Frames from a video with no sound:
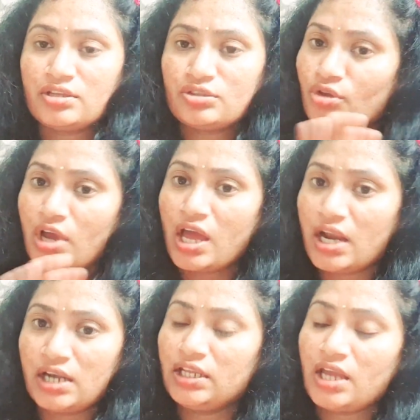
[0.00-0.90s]
సో
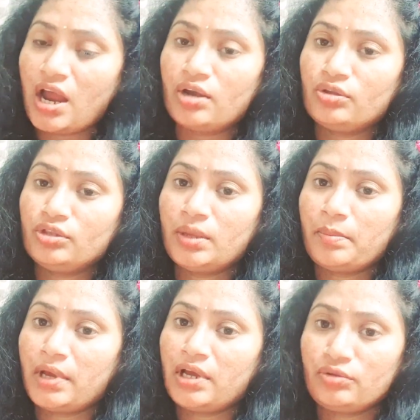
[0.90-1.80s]
అలాంటి
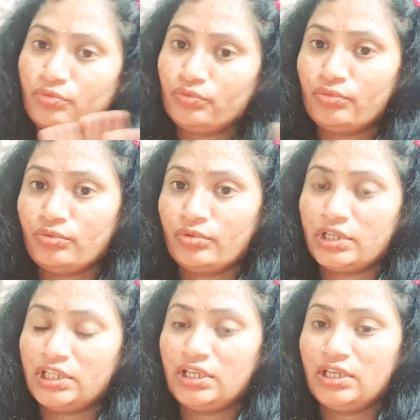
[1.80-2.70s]
ఆడొద్దమ్మా నువ్వు
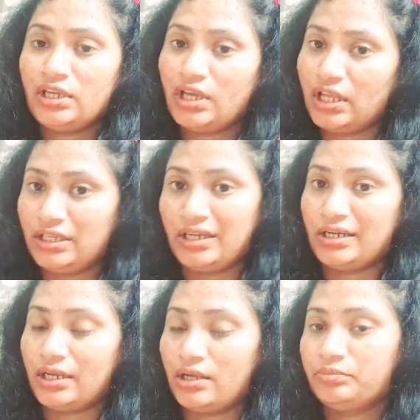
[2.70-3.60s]
అది అది
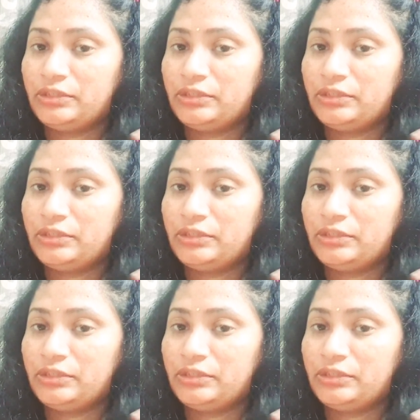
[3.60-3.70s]
అట్లా